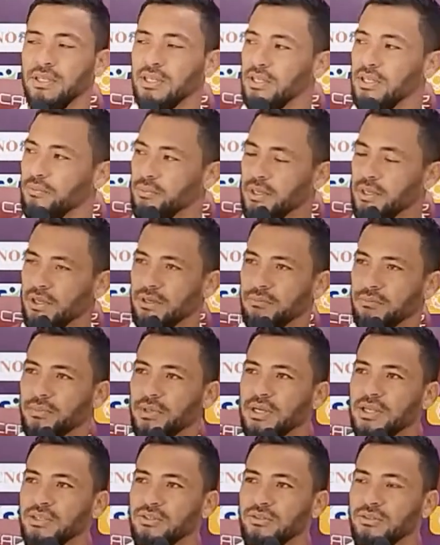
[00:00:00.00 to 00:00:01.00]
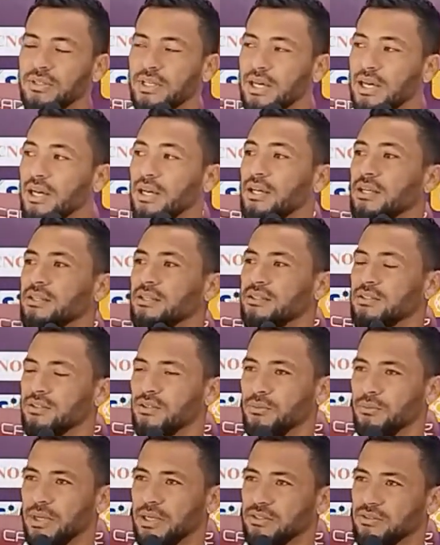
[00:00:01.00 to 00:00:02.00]
aí para ajudar e
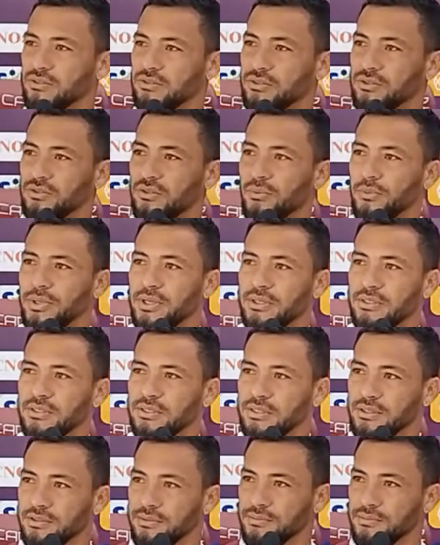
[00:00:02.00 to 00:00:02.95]
somar junto com os companheiros